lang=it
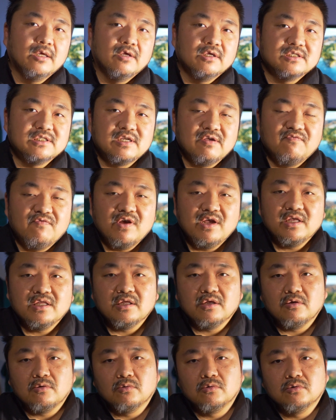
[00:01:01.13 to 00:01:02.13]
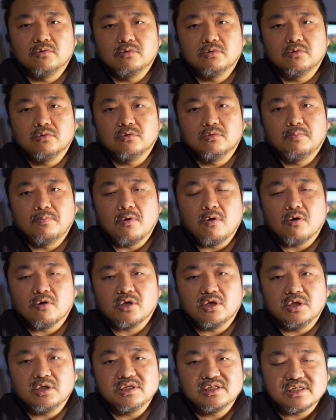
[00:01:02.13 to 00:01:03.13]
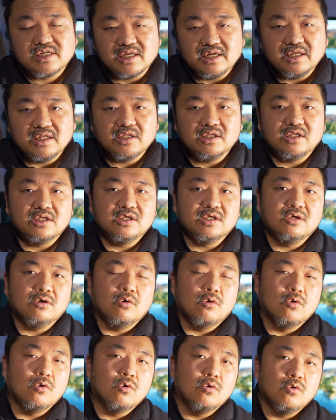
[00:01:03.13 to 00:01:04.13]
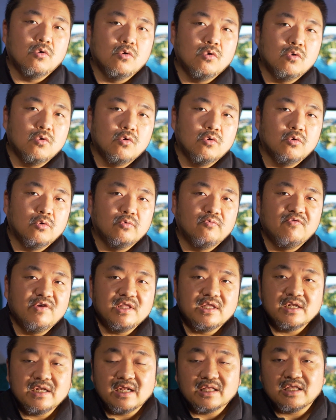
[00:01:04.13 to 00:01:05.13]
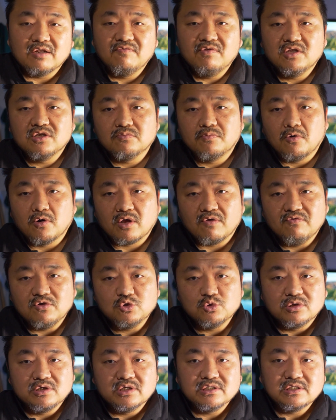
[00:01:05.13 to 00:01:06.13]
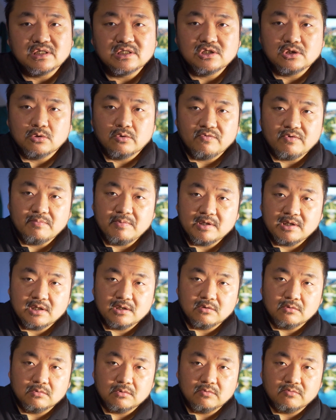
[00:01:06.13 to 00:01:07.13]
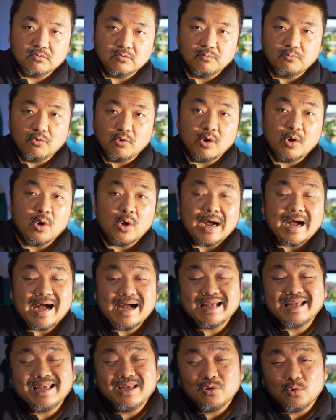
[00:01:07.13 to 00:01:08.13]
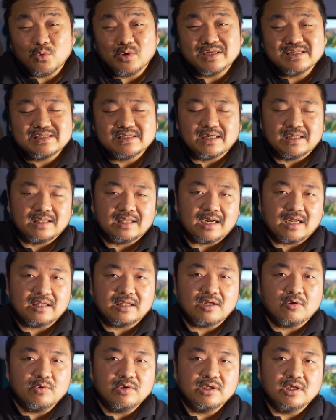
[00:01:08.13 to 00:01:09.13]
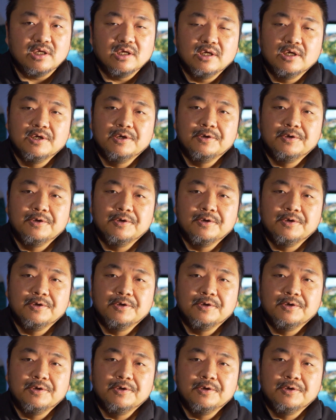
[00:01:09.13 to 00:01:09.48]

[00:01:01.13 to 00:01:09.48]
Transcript: se vede uh, pochi iscritti o vede gli altri video, poche visualizzazioni, ovviamente non, non può anche non essere attratta. Quindi